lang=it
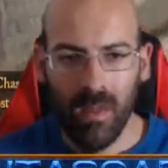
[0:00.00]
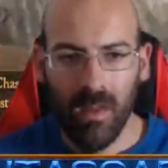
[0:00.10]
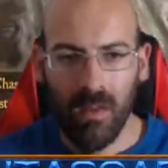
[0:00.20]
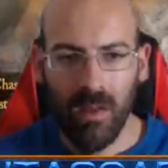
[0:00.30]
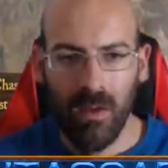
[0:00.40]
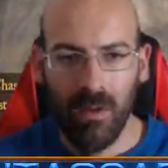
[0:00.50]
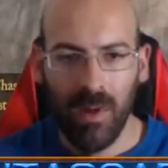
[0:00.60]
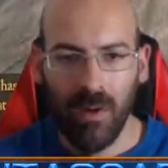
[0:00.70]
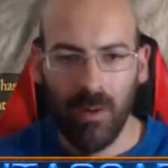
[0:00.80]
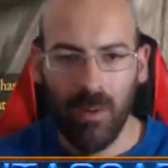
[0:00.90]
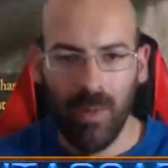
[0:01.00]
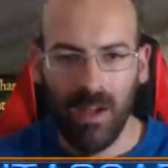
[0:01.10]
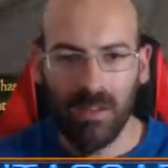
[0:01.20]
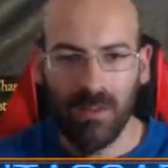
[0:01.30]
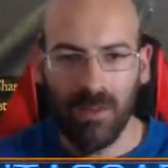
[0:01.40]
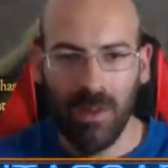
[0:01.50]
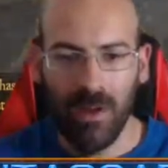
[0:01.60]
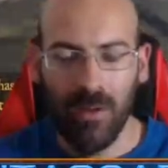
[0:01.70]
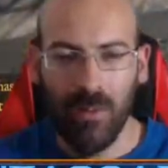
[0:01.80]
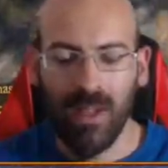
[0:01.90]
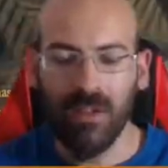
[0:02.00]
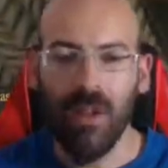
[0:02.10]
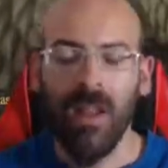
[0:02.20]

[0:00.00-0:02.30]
Vabbè, qua me l'hanno occupato, qua me l'hanno occupato.